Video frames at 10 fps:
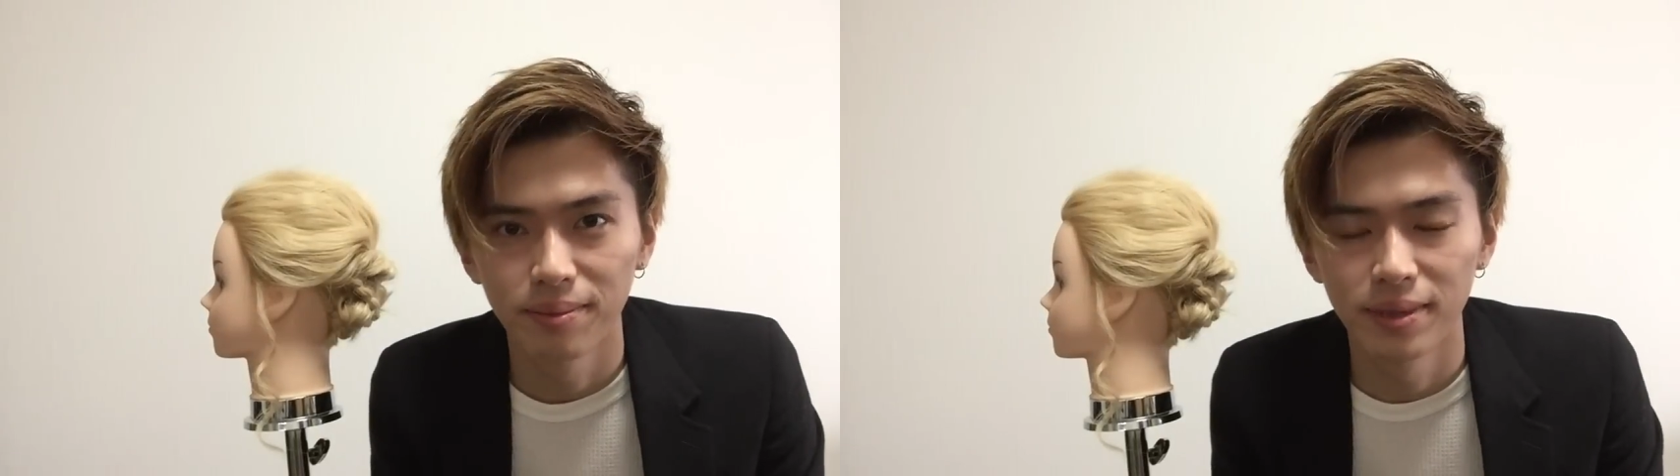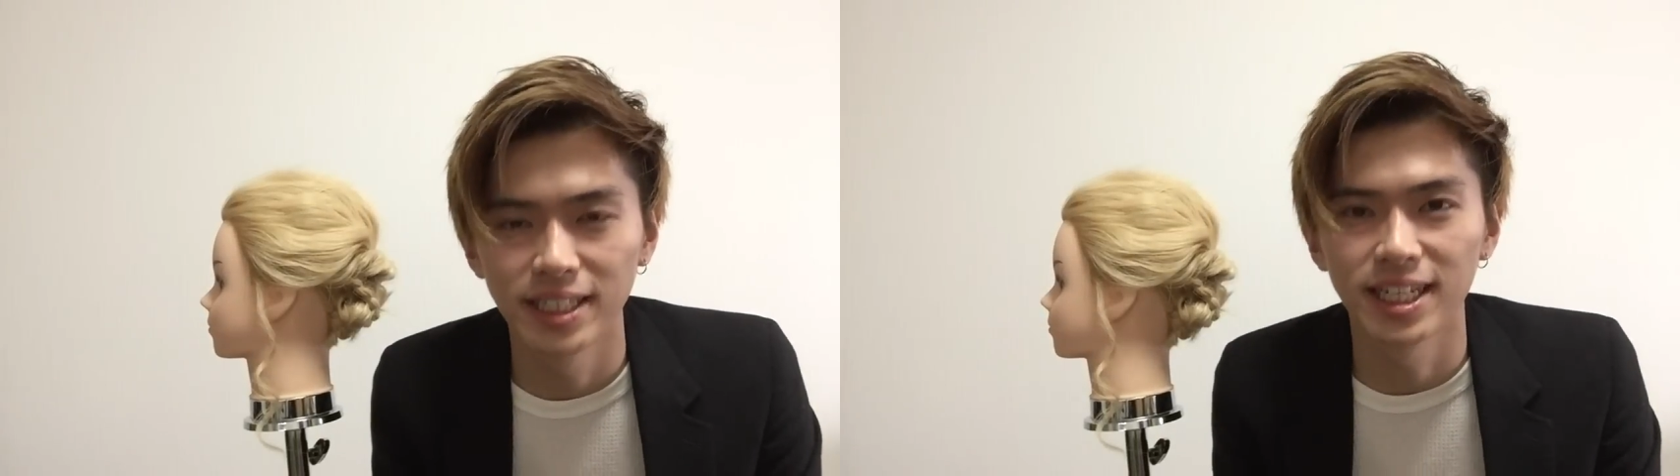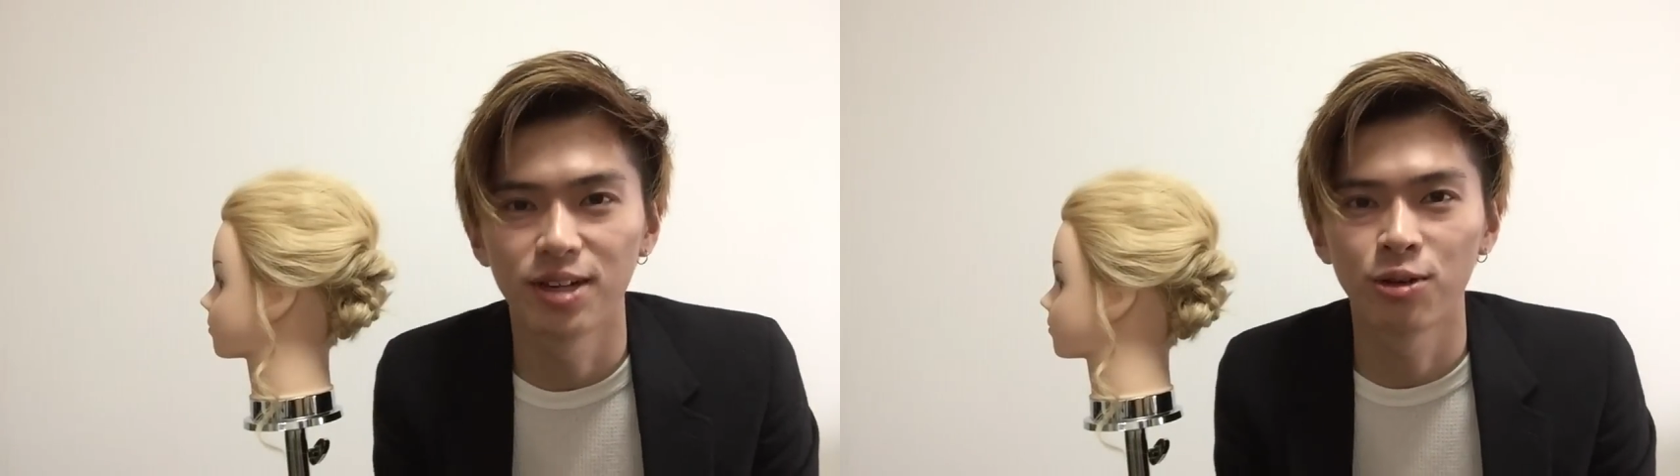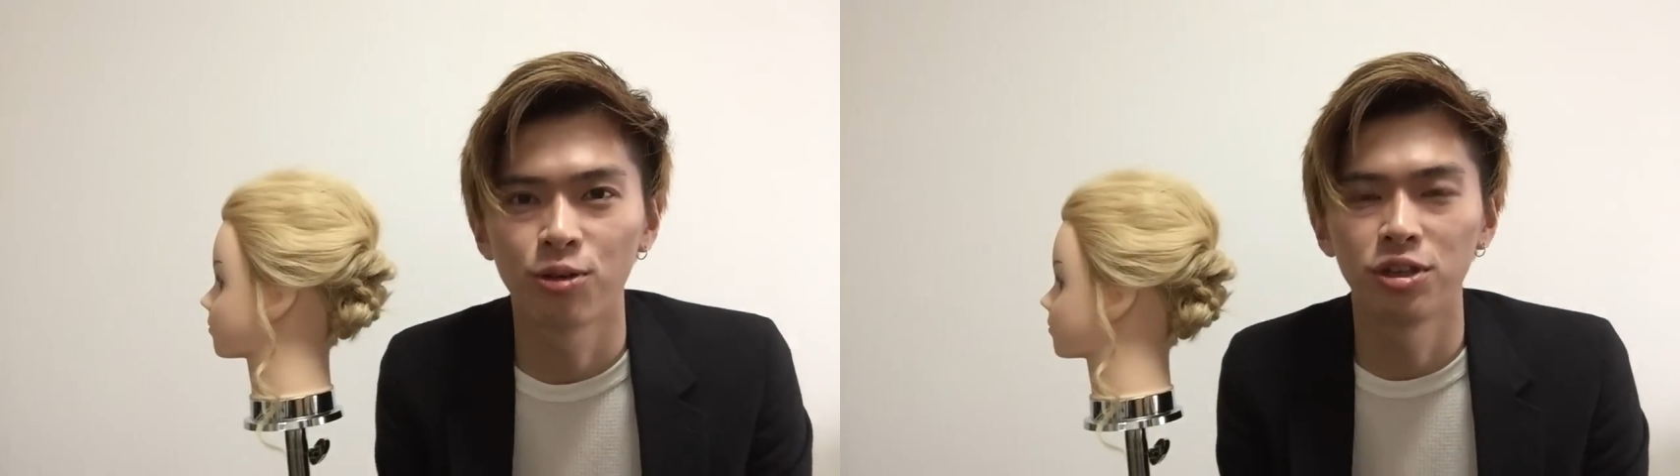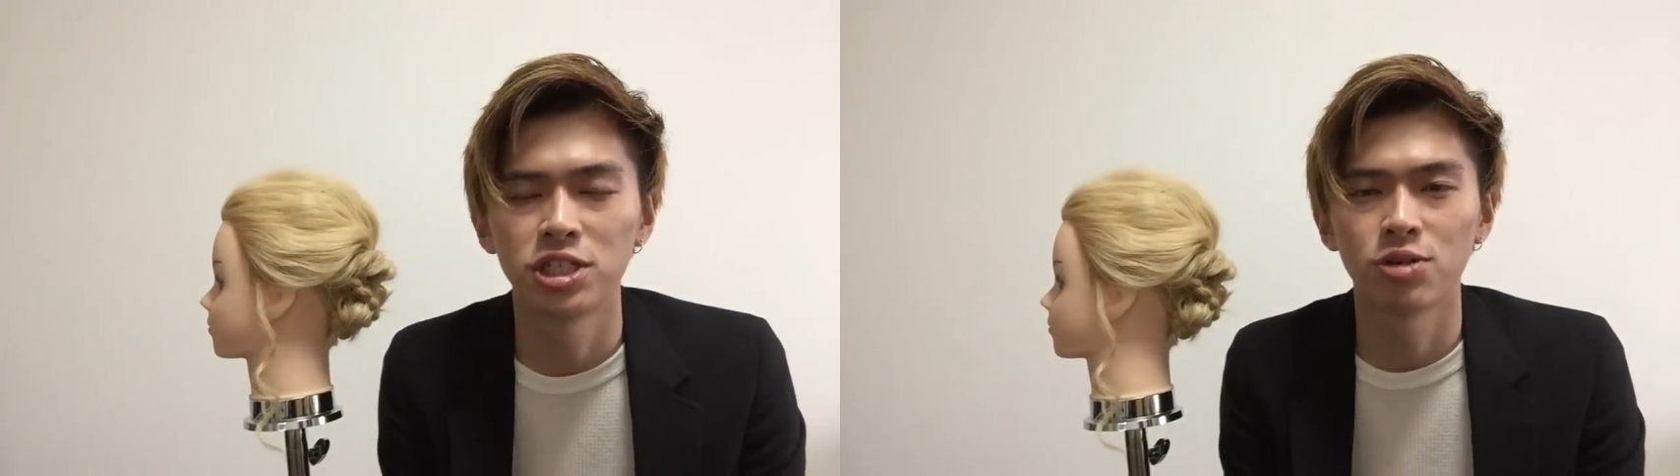皆さん
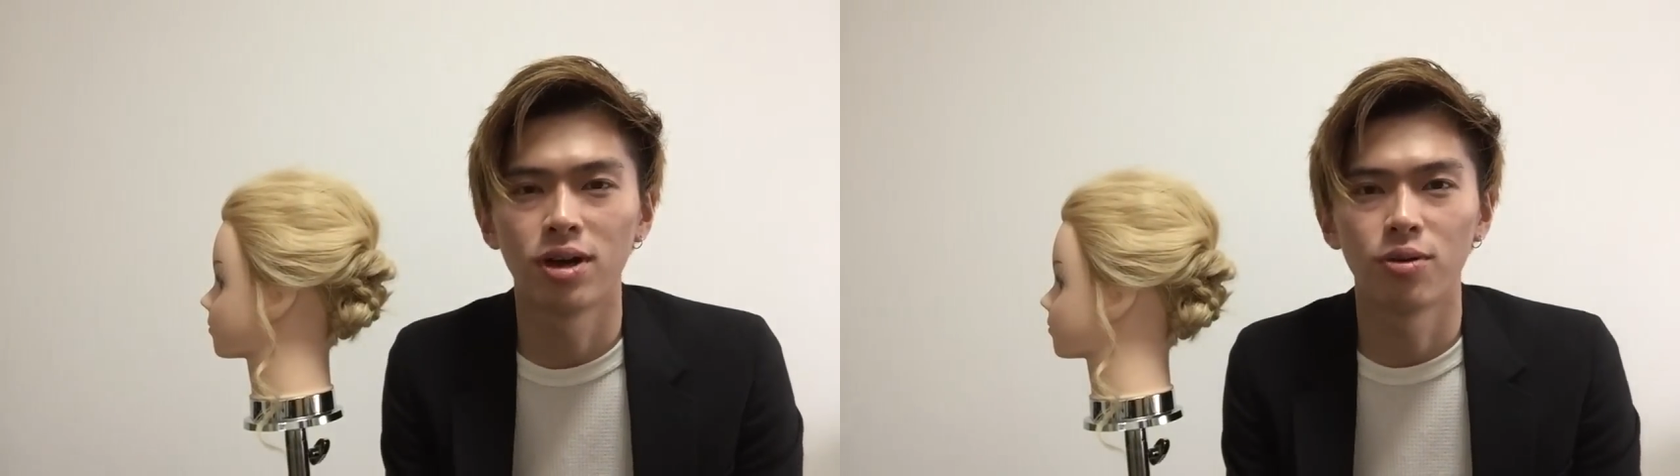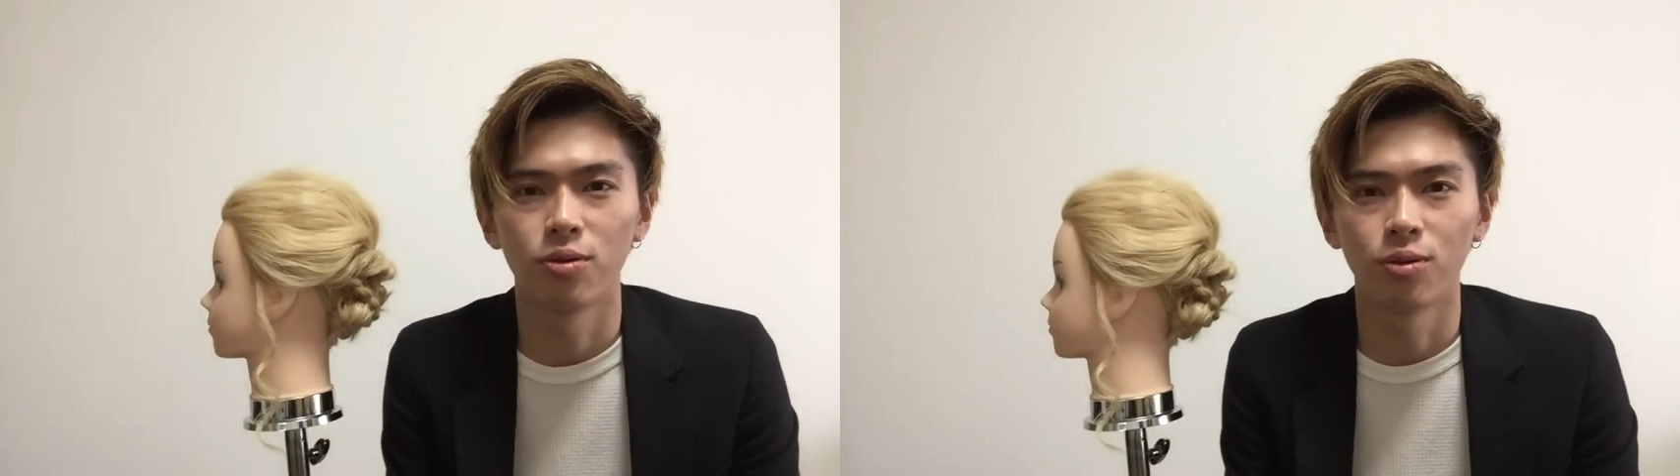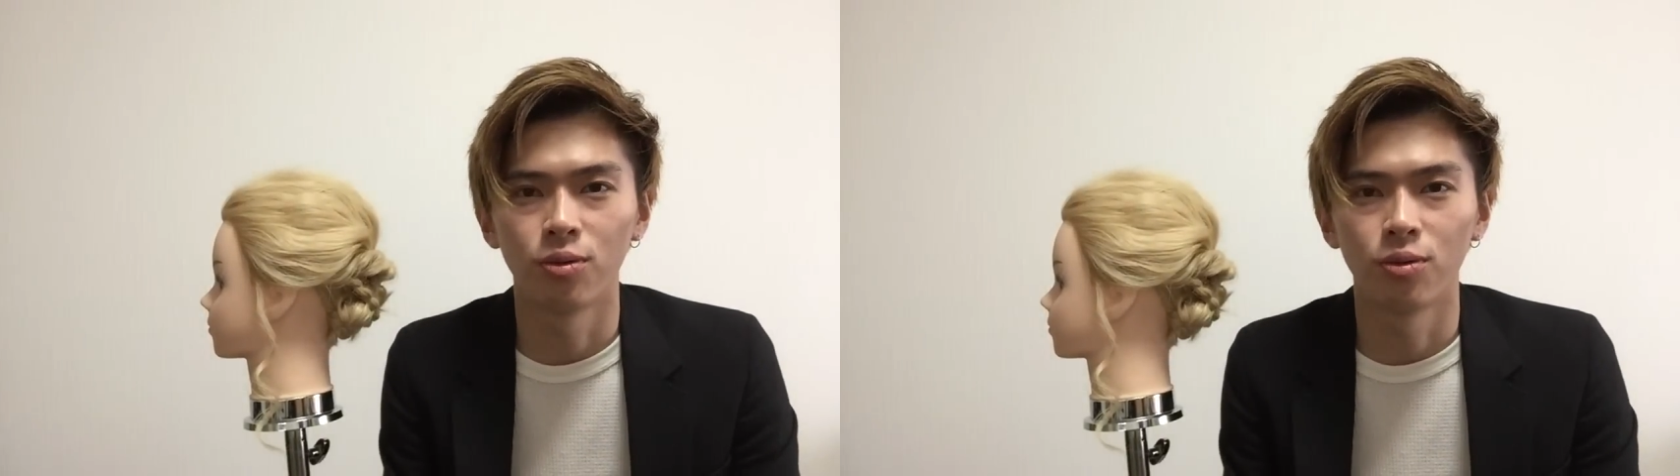こんにちは